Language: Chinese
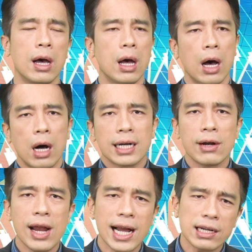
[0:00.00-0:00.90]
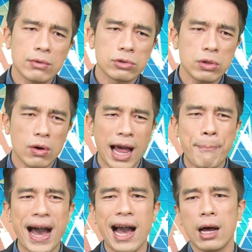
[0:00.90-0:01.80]
哦，赶快来跟我做，我来
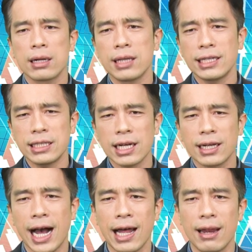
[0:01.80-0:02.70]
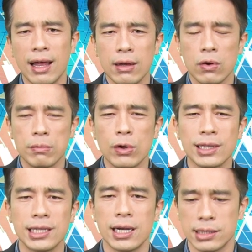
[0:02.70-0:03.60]
把台积电砍了，我们
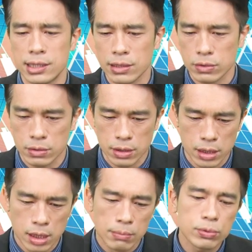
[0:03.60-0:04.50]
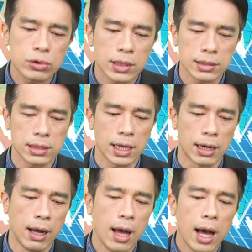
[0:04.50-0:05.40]
换强势股，不需要这样。
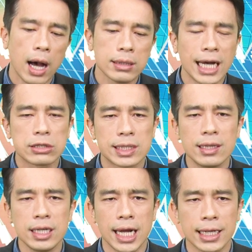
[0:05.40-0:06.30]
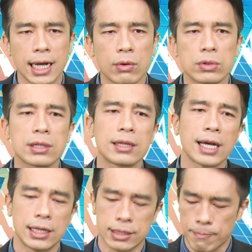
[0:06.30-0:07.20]
好，那整体来看，我就跟
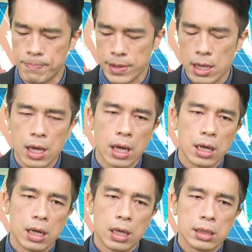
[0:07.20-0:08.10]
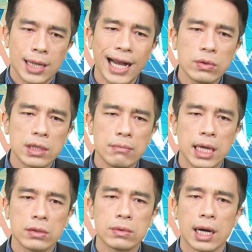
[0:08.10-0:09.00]
大家讲，台股跟
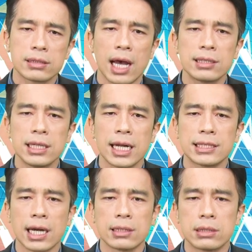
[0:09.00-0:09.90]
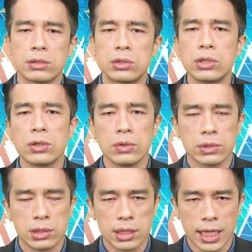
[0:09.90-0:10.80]
美股啊，长线来讲就
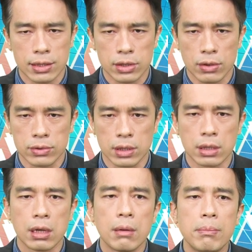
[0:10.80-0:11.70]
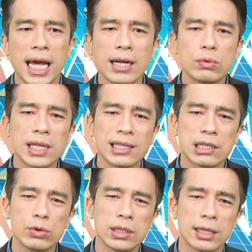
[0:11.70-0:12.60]
是联动的。美股在
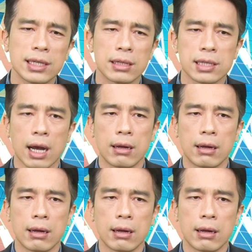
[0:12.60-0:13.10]
持续向上涨，